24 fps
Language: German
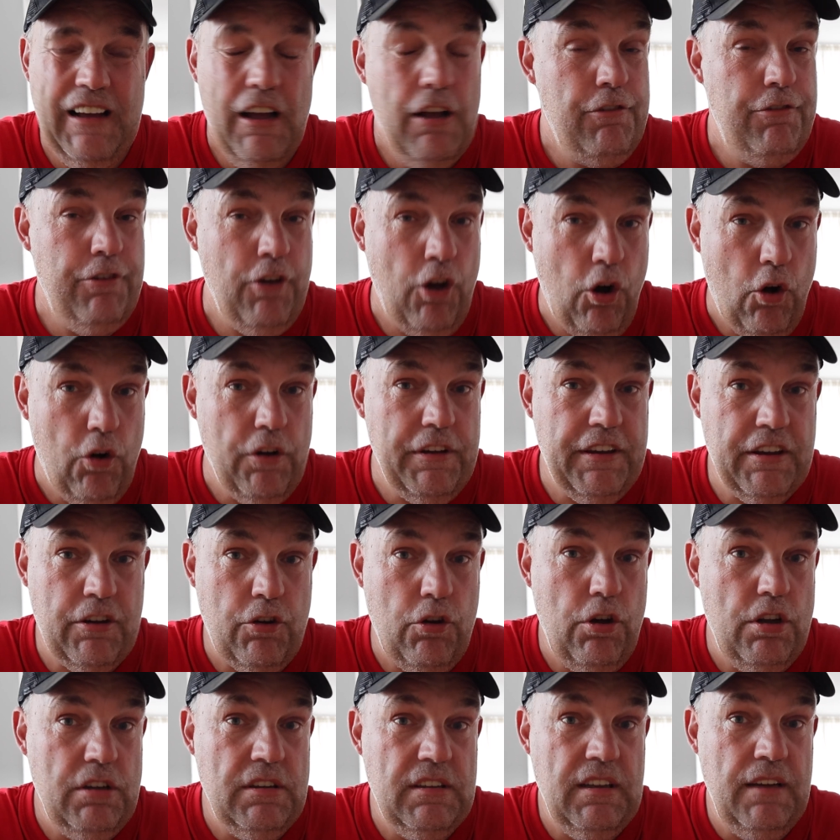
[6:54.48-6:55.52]
Für euch
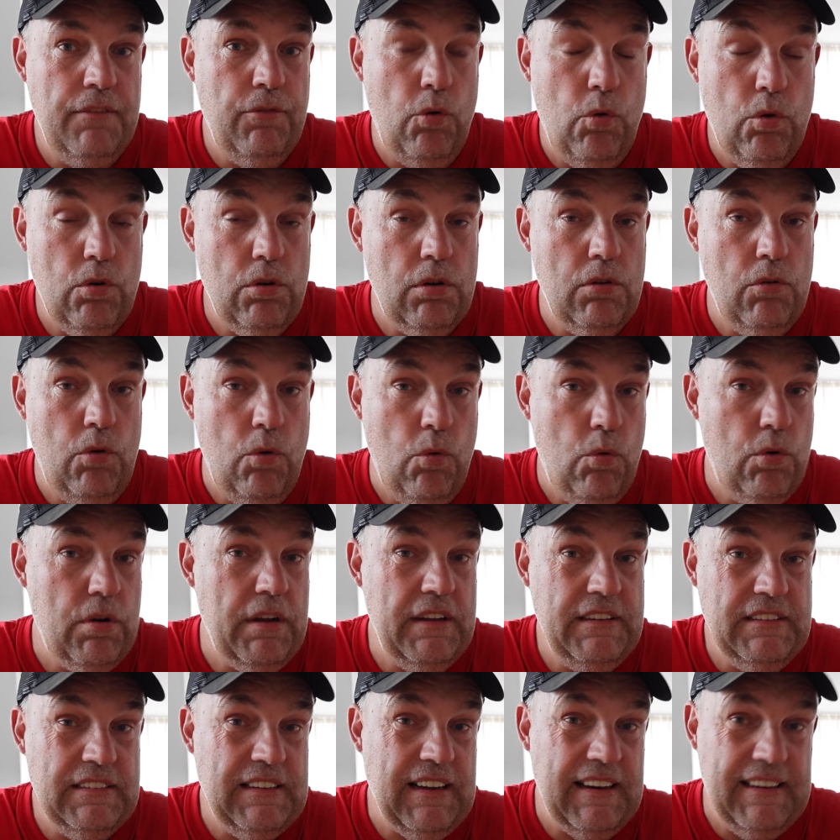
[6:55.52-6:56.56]
könnte die Wohnung
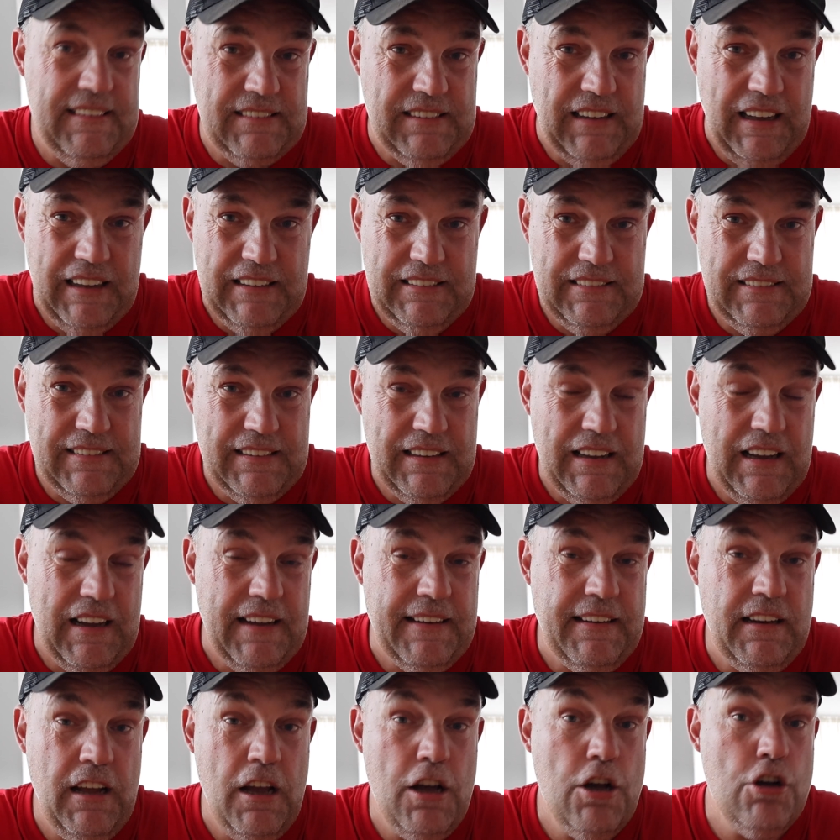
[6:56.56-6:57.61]
hochinteressant
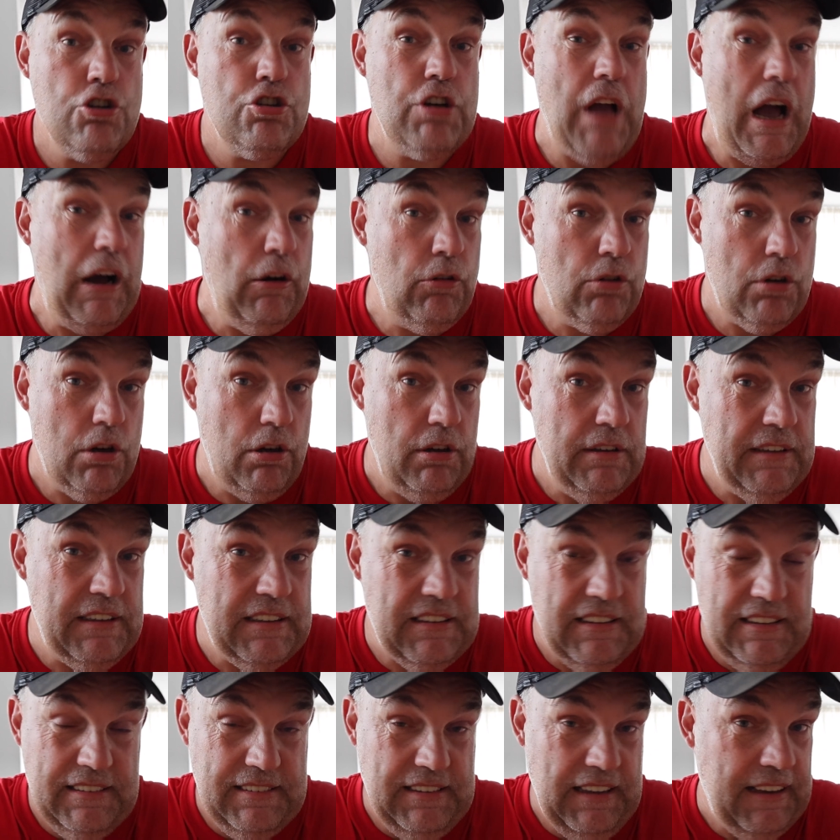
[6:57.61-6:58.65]
sein. Schaut euch
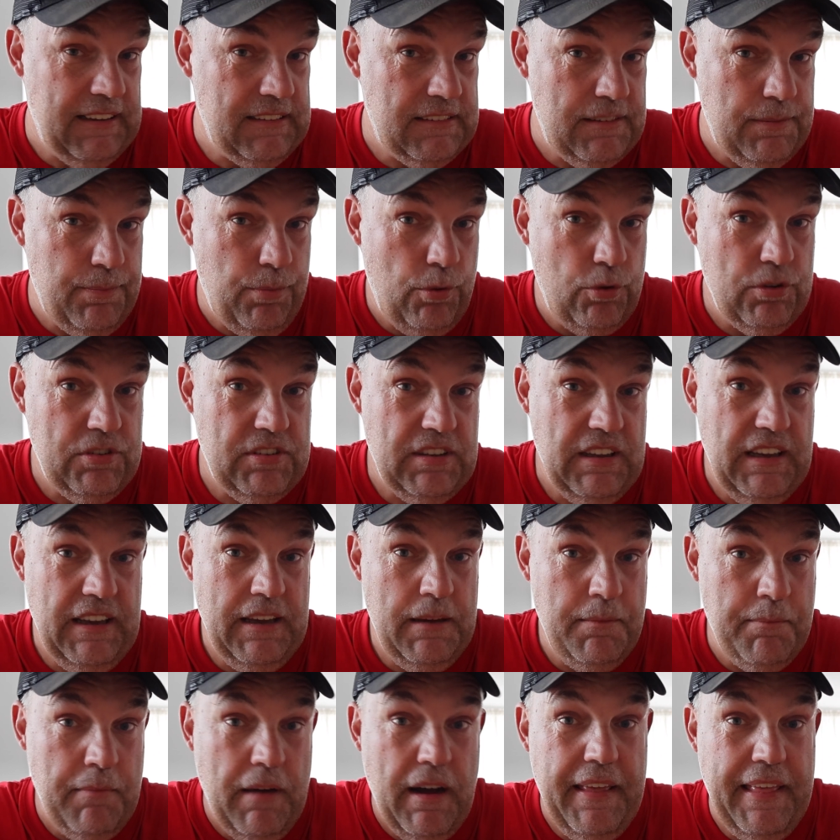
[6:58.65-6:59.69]
das
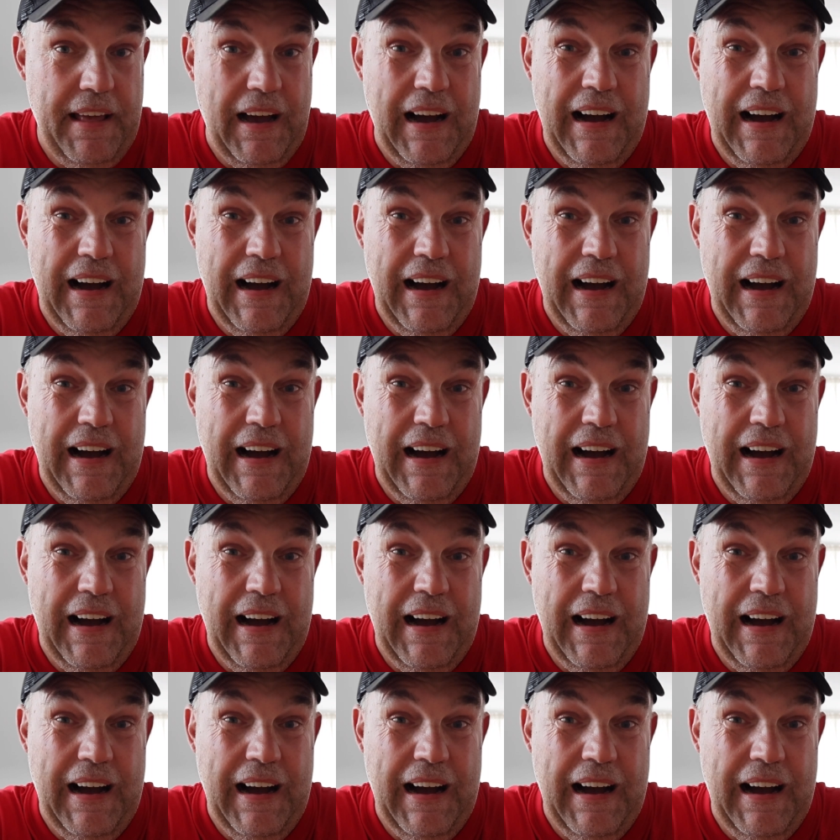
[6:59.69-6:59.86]
Exposé mal